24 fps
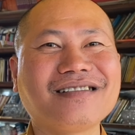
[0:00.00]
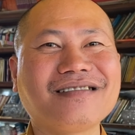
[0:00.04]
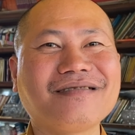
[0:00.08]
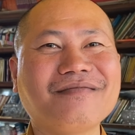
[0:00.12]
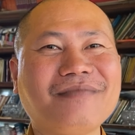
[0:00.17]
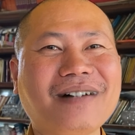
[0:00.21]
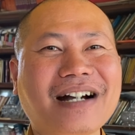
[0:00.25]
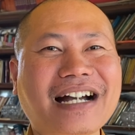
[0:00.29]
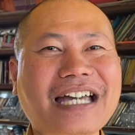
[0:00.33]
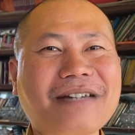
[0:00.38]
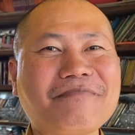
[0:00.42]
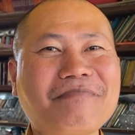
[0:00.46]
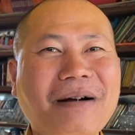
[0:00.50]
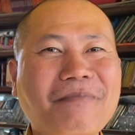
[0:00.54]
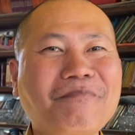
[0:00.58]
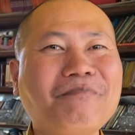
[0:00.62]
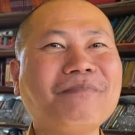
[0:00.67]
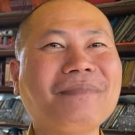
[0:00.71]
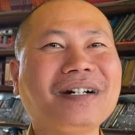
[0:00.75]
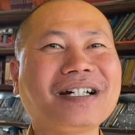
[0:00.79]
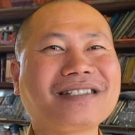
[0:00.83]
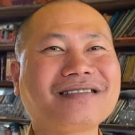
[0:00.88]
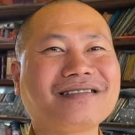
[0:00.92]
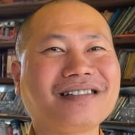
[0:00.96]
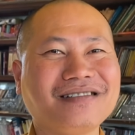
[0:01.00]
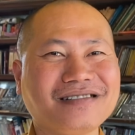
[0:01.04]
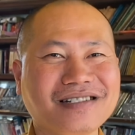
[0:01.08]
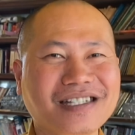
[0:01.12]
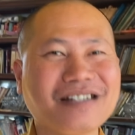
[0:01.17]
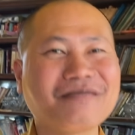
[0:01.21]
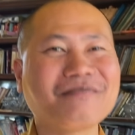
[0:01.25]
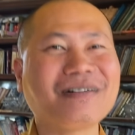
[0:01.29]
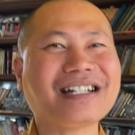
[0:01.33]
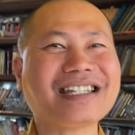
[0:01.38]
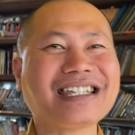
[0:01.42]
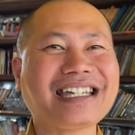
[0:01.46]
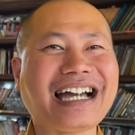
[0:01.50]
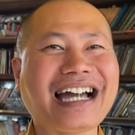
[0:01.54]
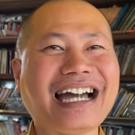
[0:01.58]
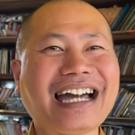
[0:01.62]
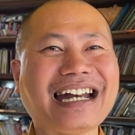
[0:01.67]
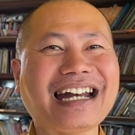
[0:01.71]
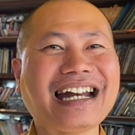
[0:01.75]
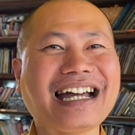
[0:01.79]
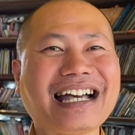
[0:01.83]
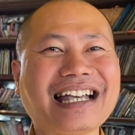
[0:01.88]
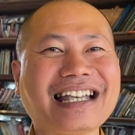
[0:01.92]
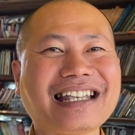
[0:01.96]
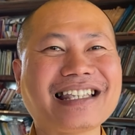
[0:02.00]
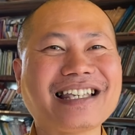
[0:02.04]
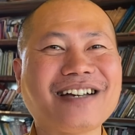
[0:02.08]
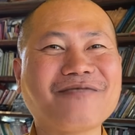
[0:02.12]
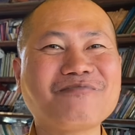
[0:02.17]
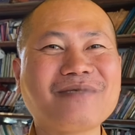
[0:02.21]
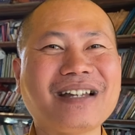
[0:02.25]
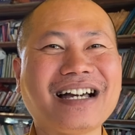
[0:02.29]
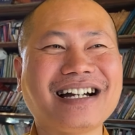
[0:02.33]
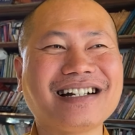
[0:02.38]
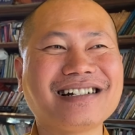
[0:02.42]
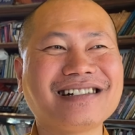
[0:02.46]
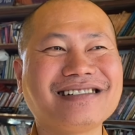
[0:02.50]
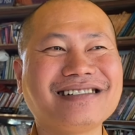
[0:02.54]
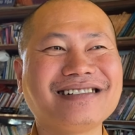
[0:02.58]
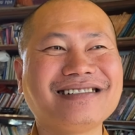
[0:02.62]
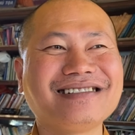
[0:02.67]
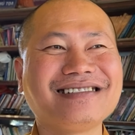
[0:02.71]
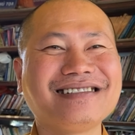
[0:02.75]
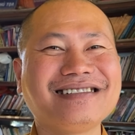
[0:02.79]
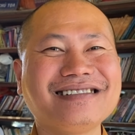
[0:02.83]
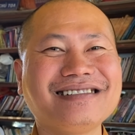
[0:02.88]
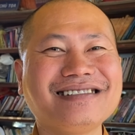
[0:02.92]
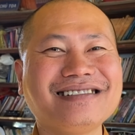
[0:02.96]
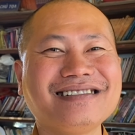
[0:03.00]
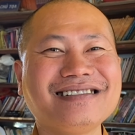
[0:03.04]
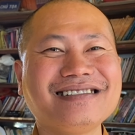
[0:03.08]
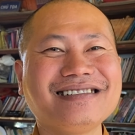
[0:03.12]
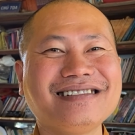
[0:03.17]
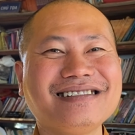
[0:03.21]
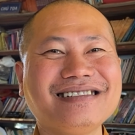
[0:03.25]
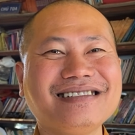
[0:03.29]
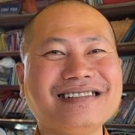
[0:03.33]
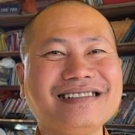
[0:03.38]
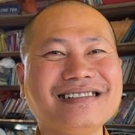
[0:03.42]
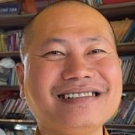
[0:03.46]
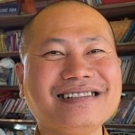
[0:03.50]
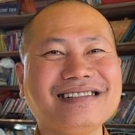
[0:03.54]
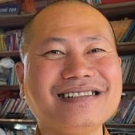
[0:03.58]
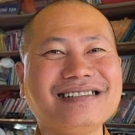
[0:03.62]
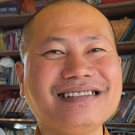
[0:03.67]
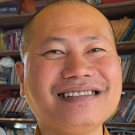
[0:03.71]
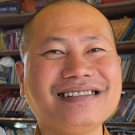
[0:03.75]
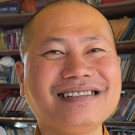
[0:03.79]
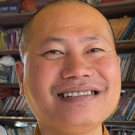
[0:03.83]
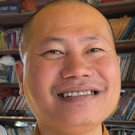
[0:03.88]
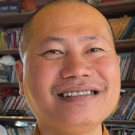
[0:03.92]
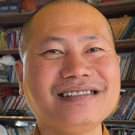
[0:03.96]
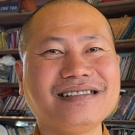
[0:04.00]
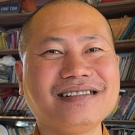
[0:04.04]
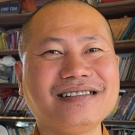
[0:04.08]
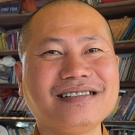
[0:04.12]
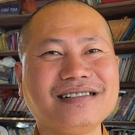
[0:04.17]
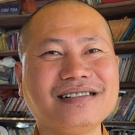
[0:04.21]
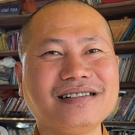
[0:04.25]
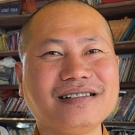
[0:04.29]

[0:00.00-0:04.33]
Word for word: mà thầy bấm mà tự nhiên mới xả ra sống lại. Giờ thầy thử được không?